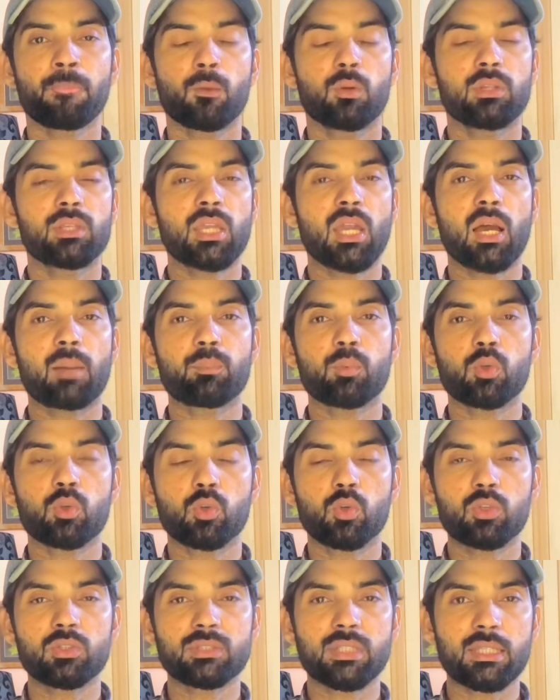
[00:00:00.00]
और ये आपको
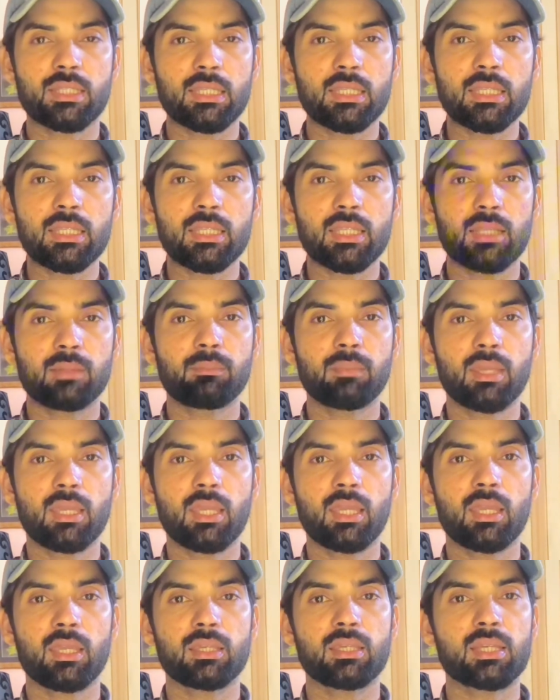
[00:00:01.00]
दो से तीन दिन
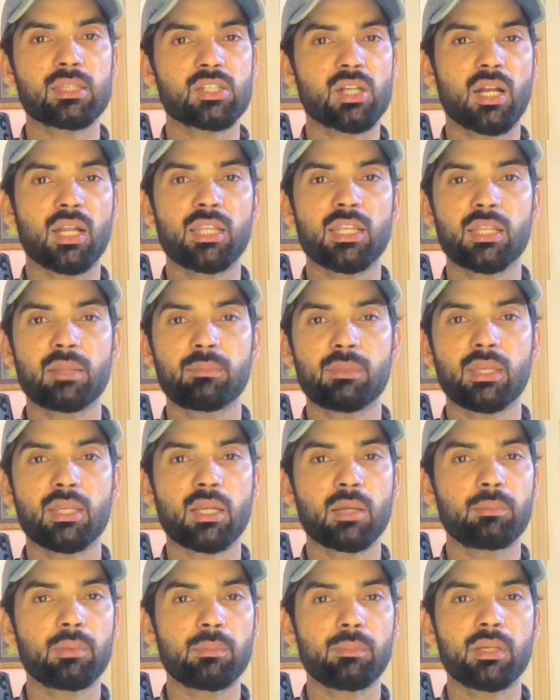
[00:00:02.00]
में या चार दिन में
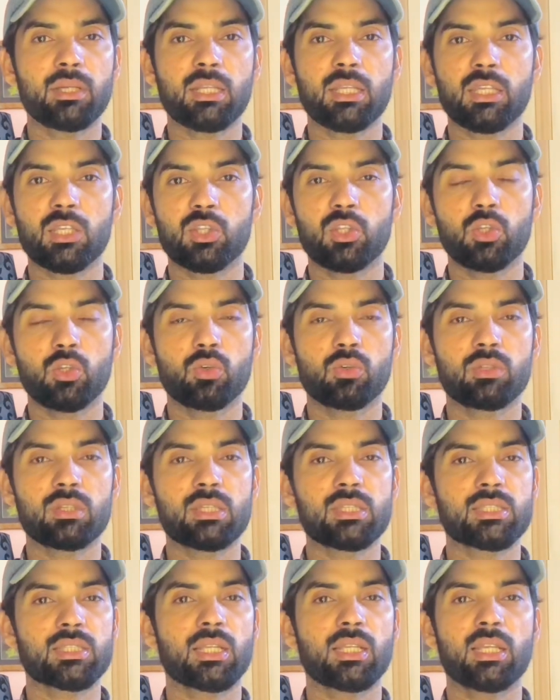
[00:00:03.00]
कभी भी ठीक नहीं
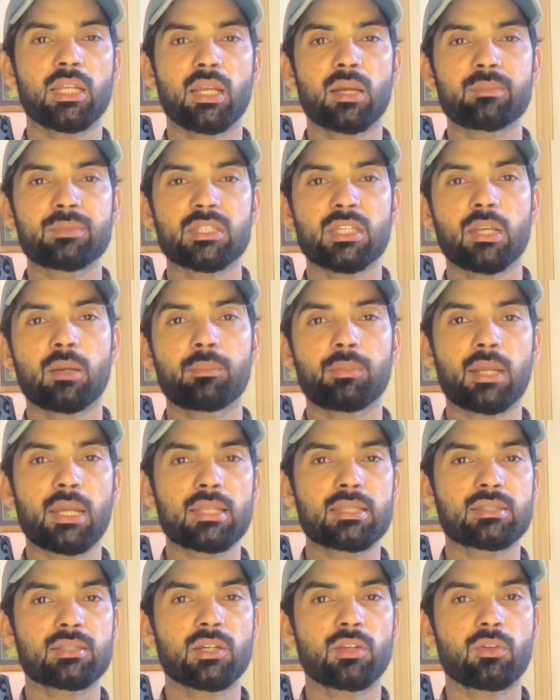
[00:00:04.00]
होती इसके लिए कम से कम टेन से